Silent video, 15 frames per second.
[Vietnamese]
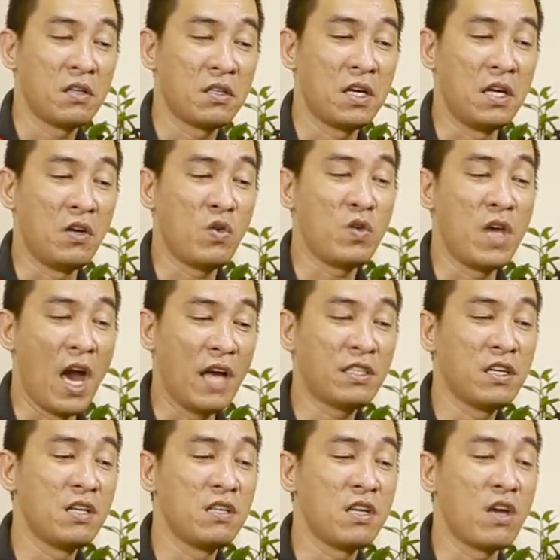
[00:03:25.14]
thì nó dễ
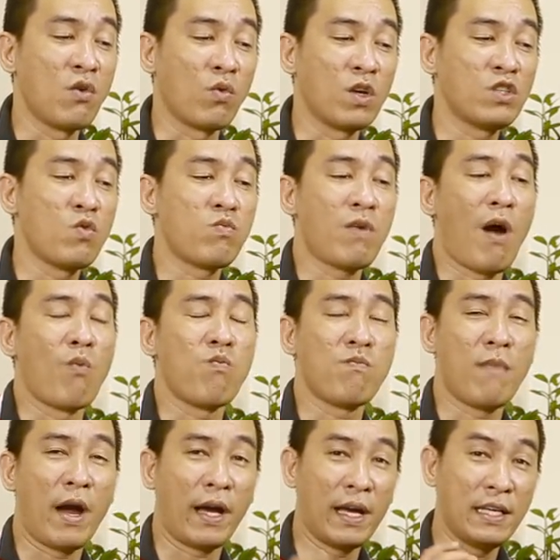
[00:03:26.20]
sinh nhiều cái xung
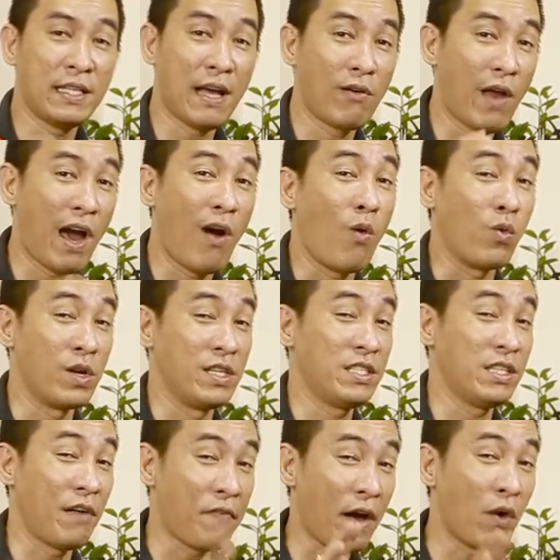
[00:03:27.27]
động mà cái sao la hầu này
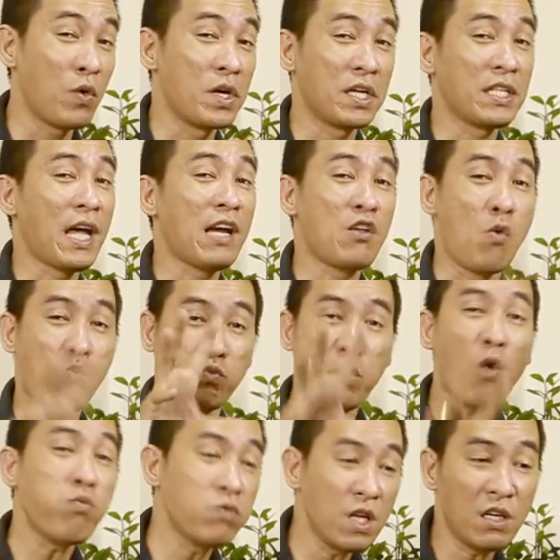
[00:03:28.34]
sẽ phát huy cái tác dụng
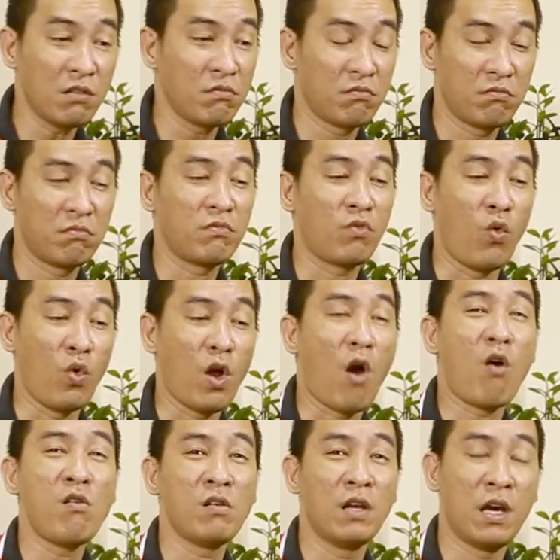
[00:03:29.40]
tốt nhất của
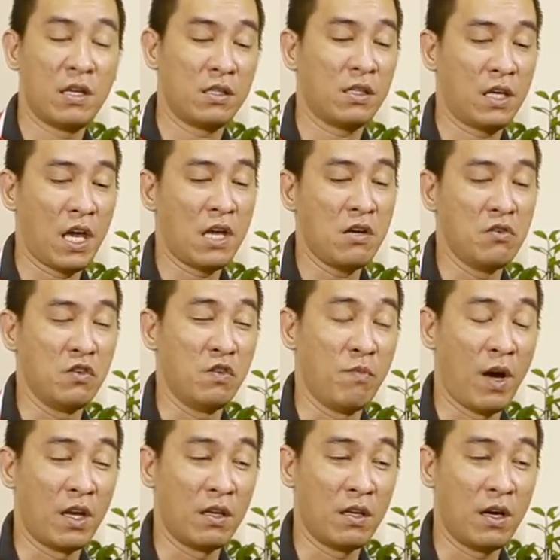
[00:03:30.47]
nó lên cái người
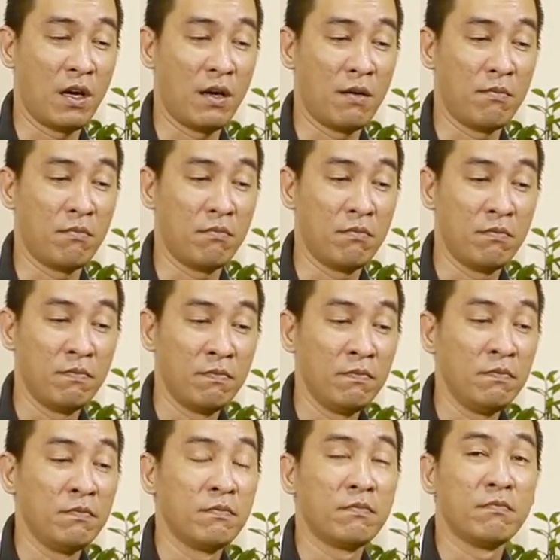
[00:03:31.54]
mình ờ,
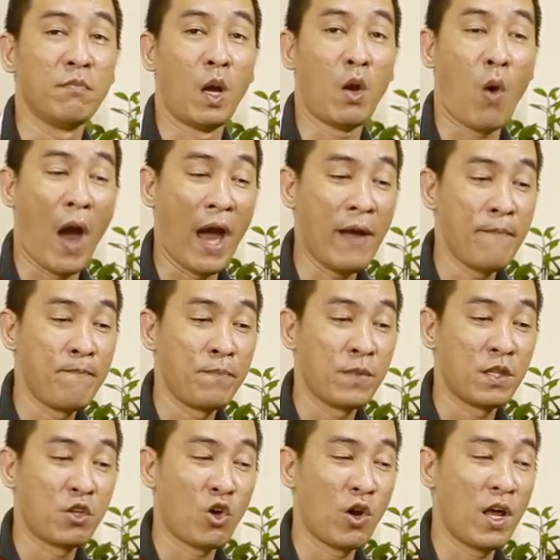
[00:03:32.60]
mệnh hỏa
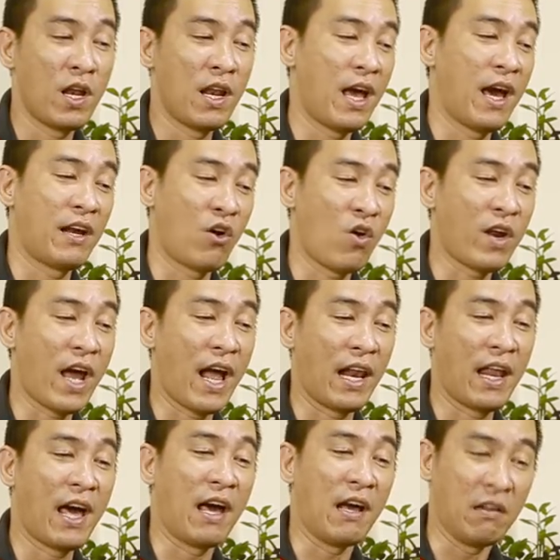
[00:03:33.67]
cho nên là rõ ràng
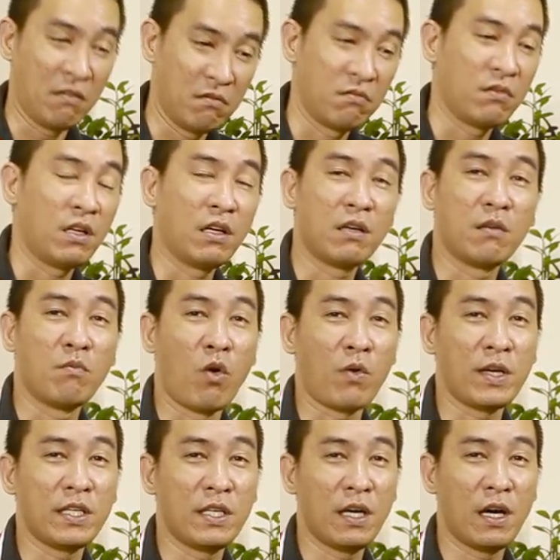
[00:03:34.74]
là một
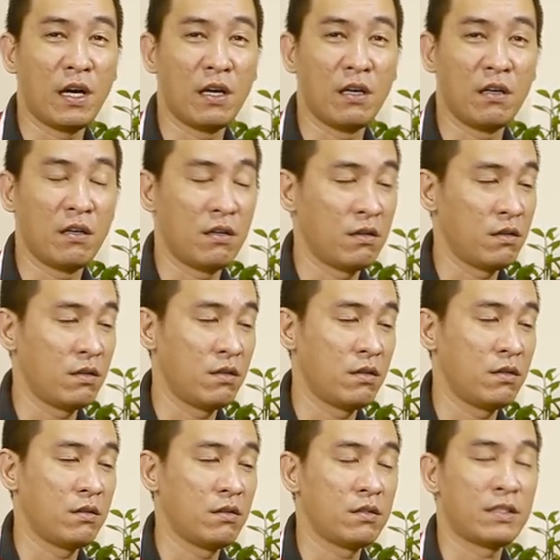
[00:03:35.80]
cái
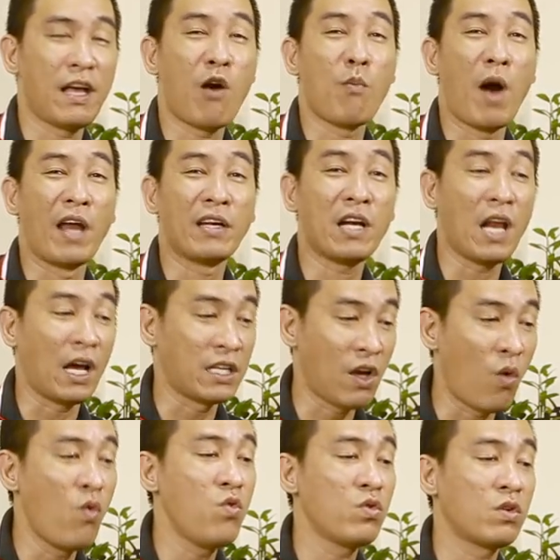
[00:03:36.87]
ờ, sao mệnh rất là
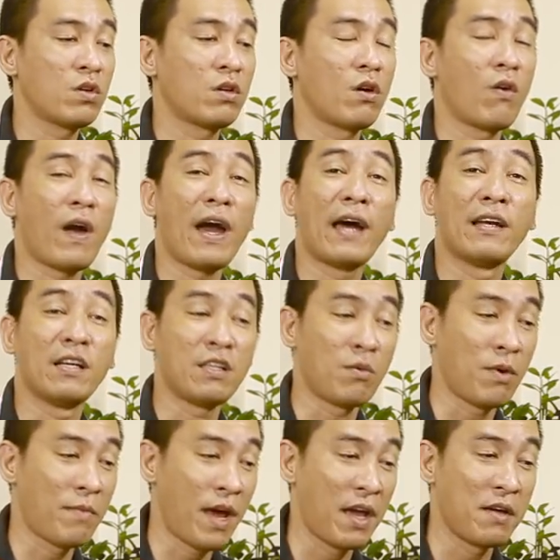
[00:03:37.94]
xấu cho các anh ở trong
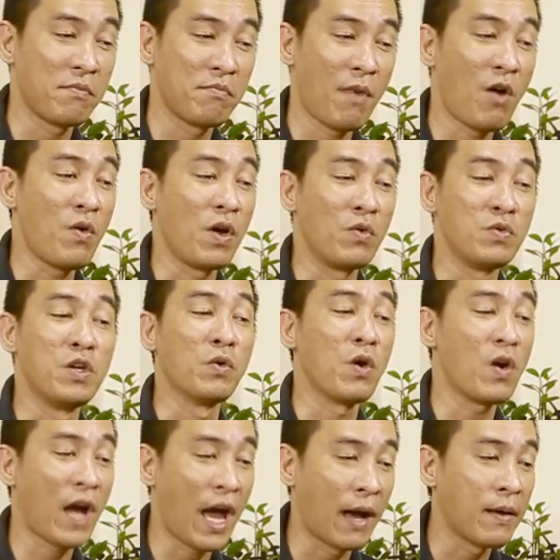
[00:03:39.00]
năm nay báo hiệu nhiều
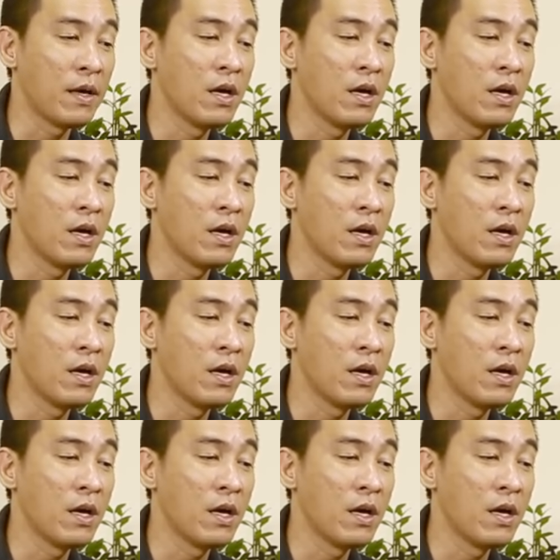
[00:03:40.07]
khó khăn